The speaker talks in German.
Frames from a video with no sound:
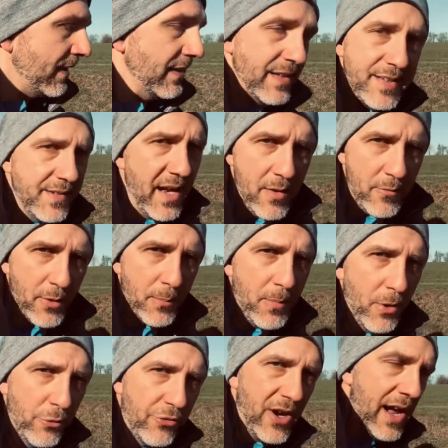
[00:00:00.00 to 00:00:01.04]
nicht einfach
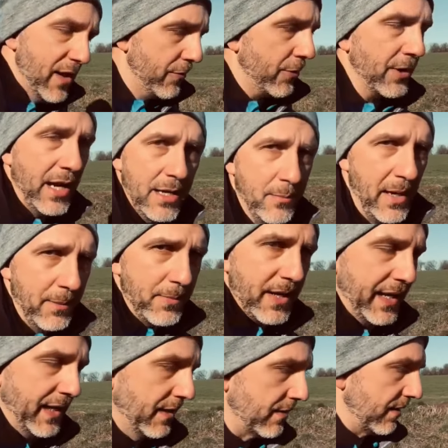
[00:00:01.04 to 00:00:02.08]
pauschal von allem
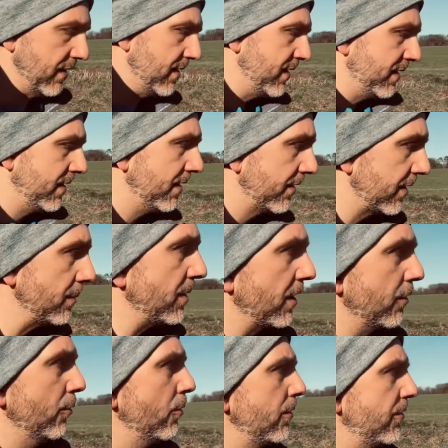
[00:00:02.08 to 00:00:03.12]
ablenken. Es gibt ja
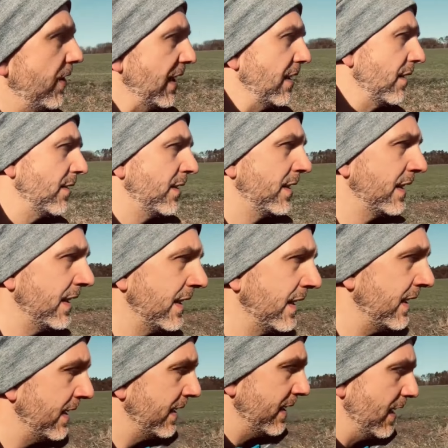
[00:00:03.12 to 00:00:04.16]
genug Dinge,
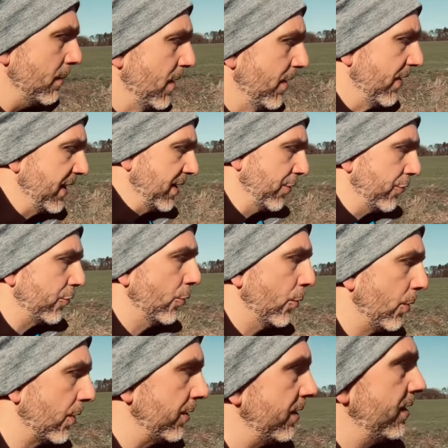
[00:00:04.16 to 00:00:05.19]
die immer weiter
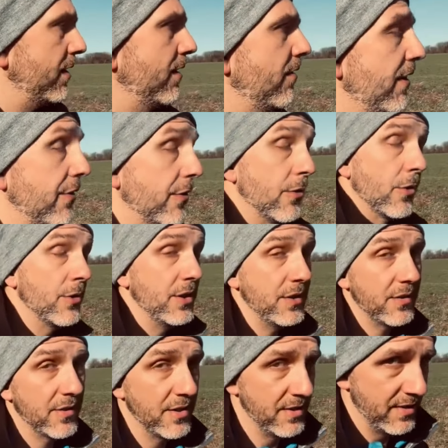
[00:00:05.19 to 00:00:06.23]
stören, weil sie noch
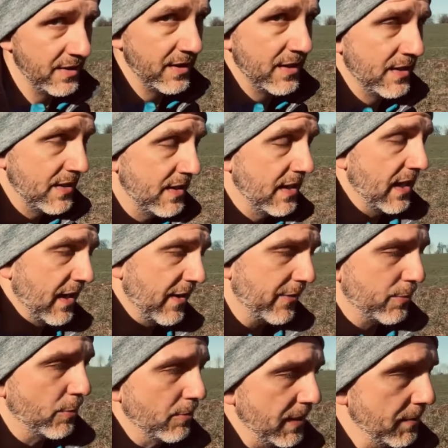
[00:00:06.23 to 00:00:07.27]
nicht als
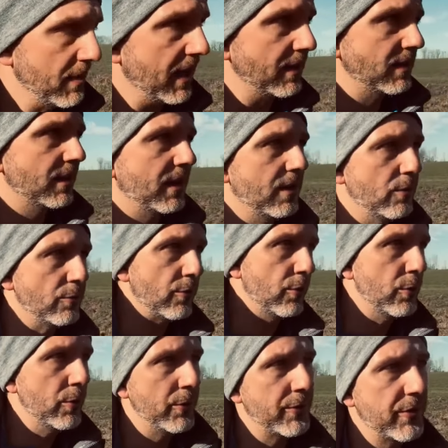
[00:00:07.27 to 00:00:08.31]
Problem angegangen und
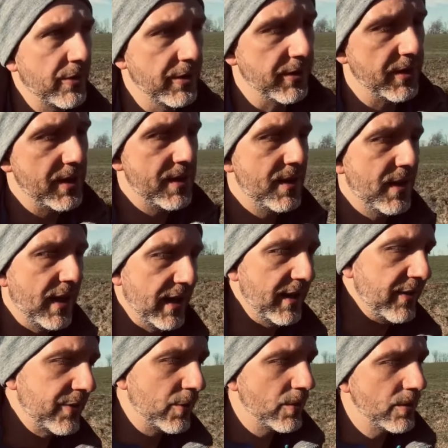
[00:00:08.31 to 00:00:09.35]
gelöst sind.
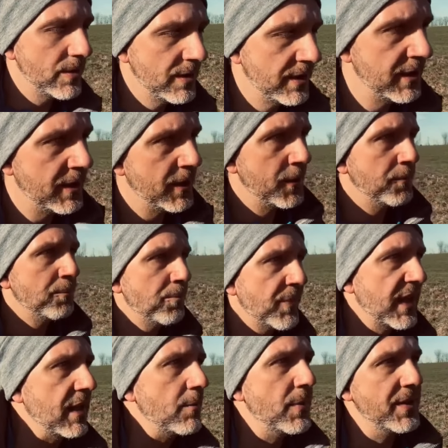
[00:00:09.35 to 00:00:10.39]
Also
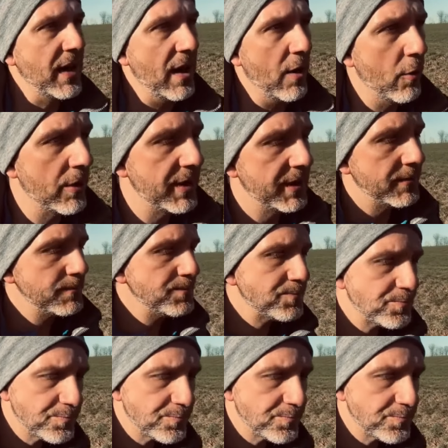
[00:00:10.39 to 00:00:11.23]
geht bitte auch hin